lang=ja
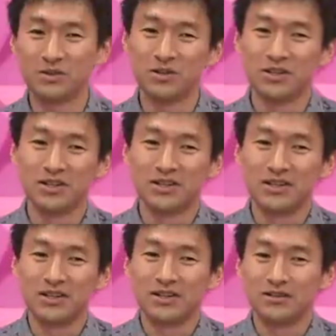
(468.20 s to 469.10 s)
の
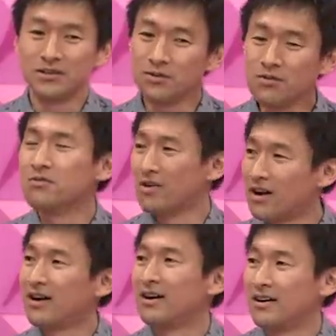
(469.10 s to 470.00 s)

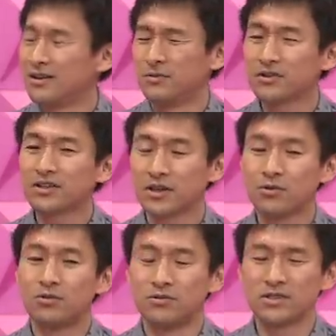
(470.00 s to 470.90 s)
量は僕は
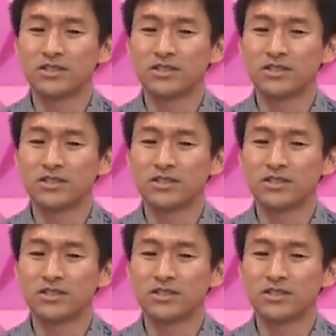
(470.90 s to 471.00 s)
結構本